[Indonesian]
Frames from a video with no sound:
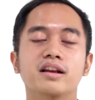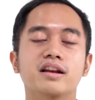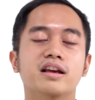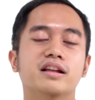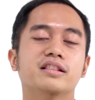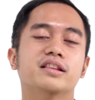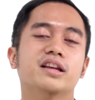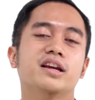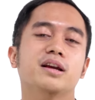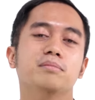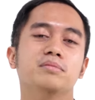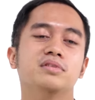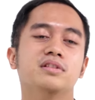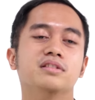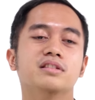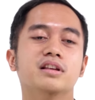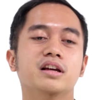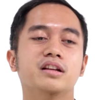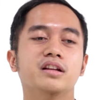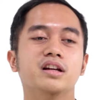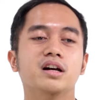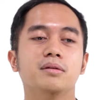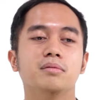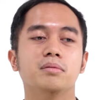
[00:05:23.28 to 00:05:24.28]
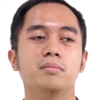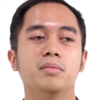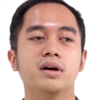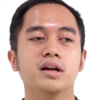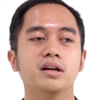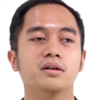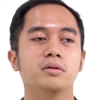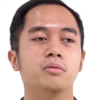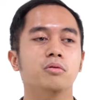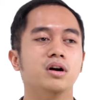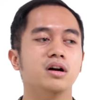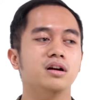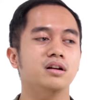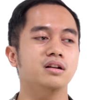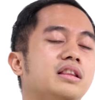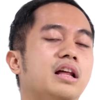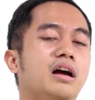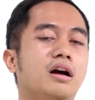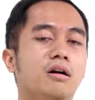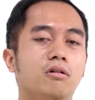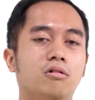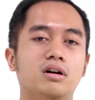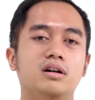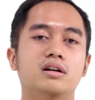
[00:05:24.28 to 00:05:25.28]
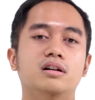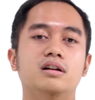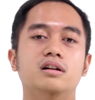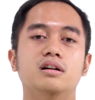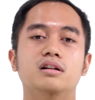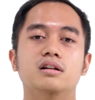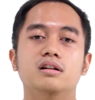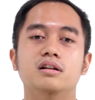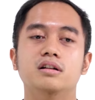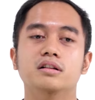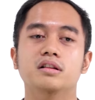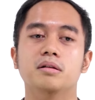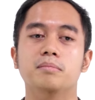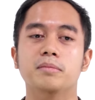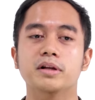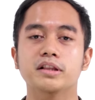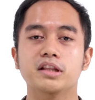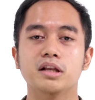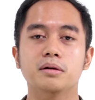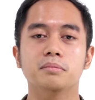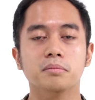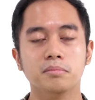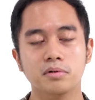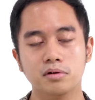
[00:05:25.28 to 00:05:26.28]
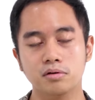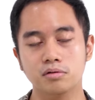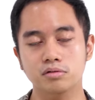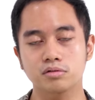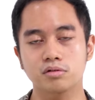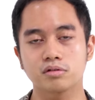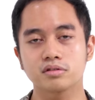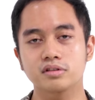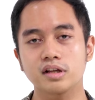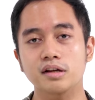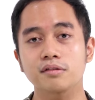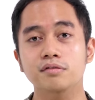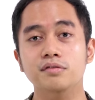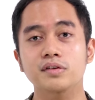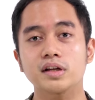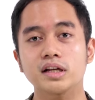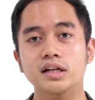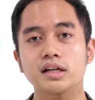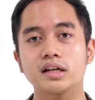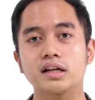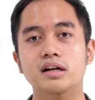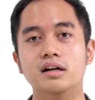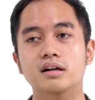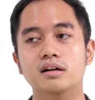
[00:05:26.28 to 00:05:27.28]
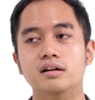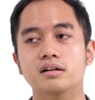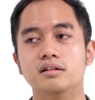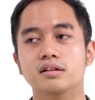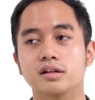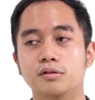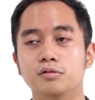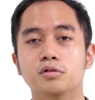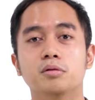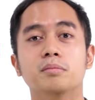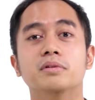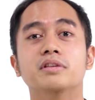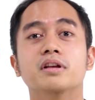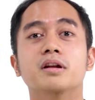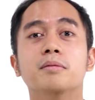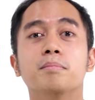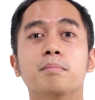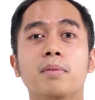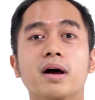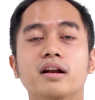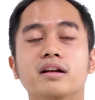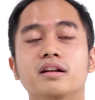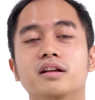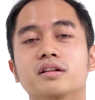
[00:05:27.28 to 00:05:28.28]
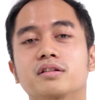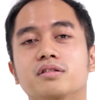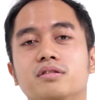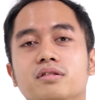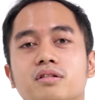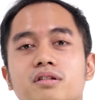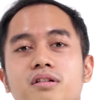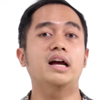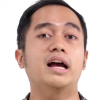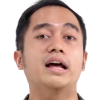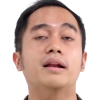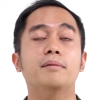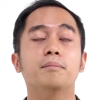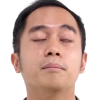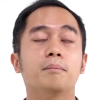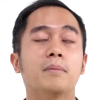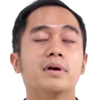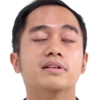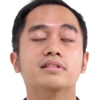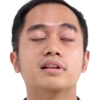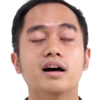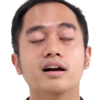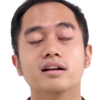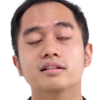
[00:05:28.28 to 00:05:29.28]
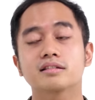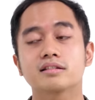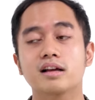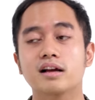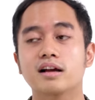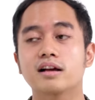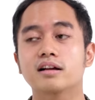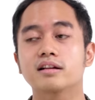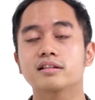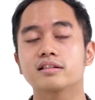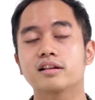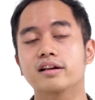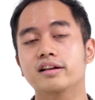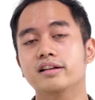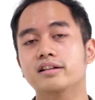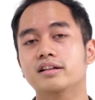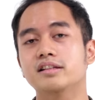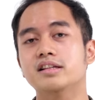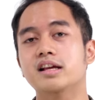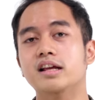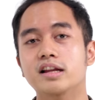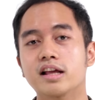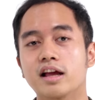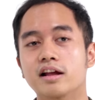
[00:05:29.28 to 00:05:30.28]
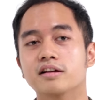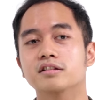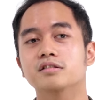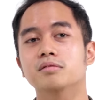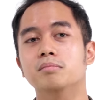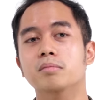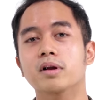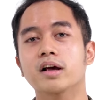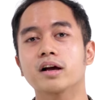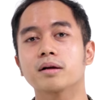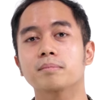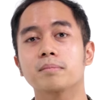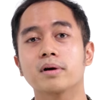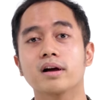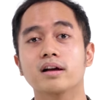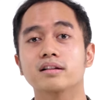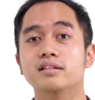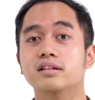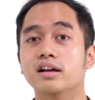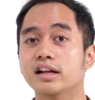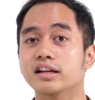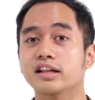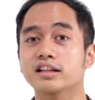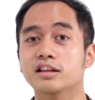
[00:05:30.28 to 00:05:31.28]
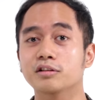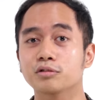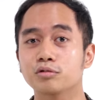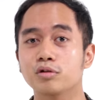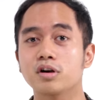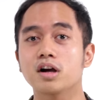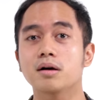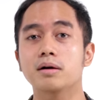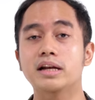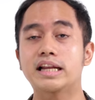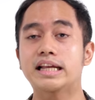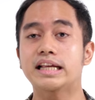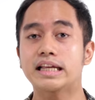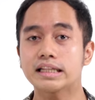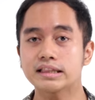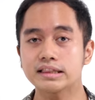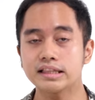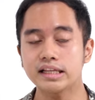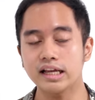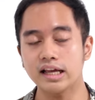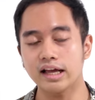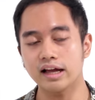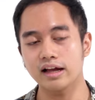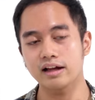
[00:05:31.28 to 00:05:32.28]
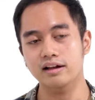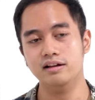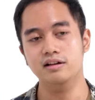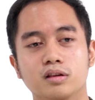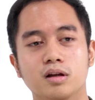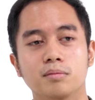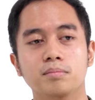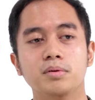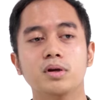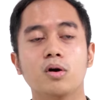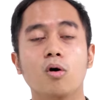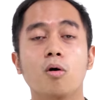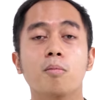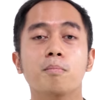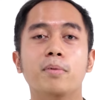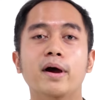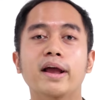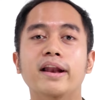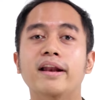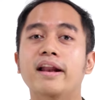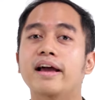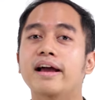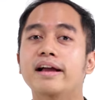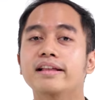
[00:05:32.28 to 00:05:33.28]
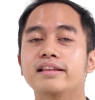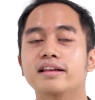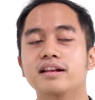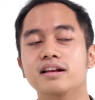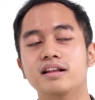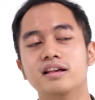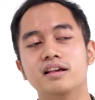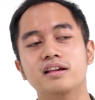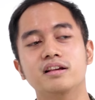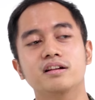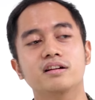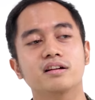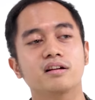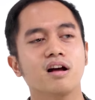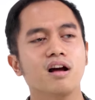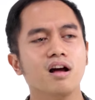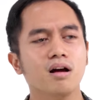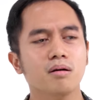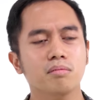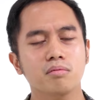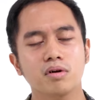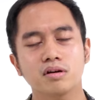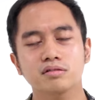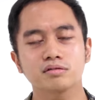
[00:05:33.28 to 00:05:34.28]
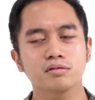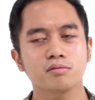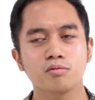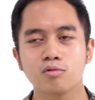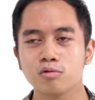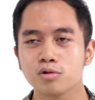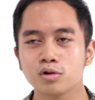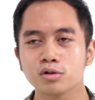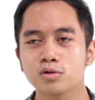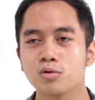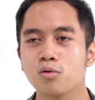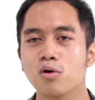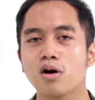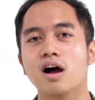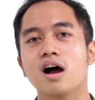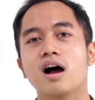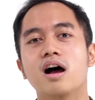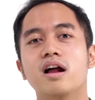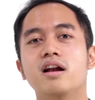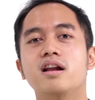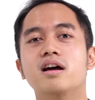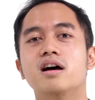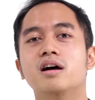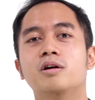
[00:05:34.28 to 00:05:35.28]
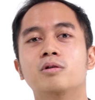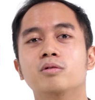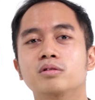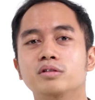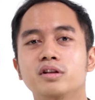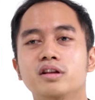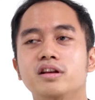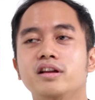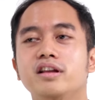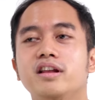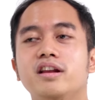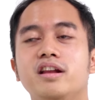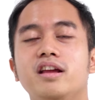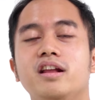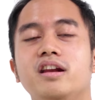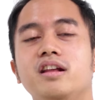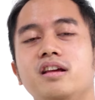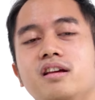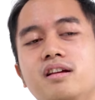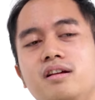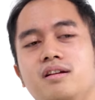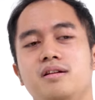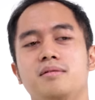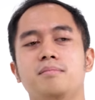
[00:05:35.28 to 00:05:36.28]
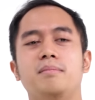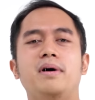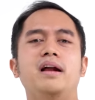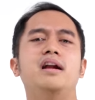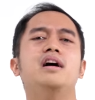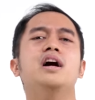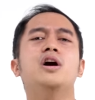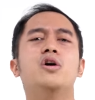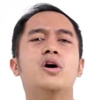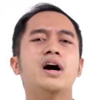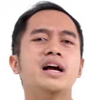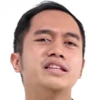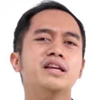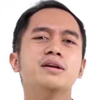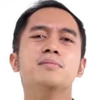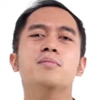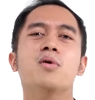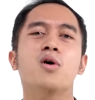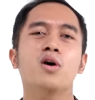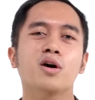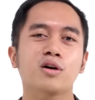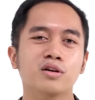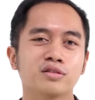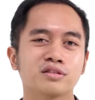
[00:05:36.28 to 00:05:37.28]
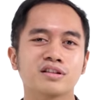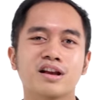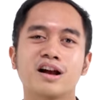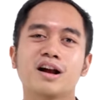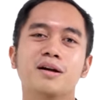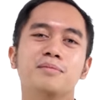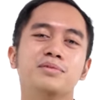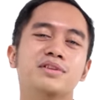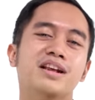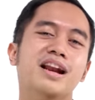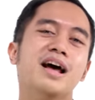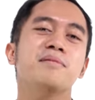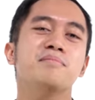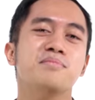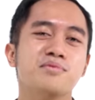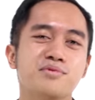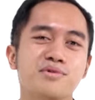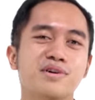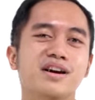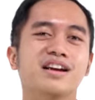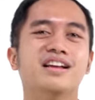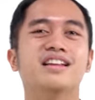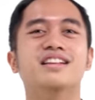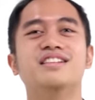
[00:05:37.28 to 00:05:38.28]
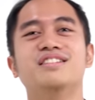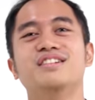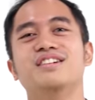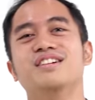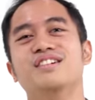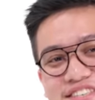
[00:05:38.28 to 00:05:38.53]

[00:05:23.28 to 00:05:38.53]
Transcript: di ATM, sisanya lebih baik gue taruh ke tempat yang memang untuk saving yang, yang untuk masa depan gitu. Kan masalahnya sekarang sering kejadian sebenarnya penghasilan kita tuh nggak dikit nih ya, tapi komplain aja nih. Ah masuk gudut gue nggak ada, gue gini nih ini. Padahal gue aja yang boros kagak bisa nabung gitu.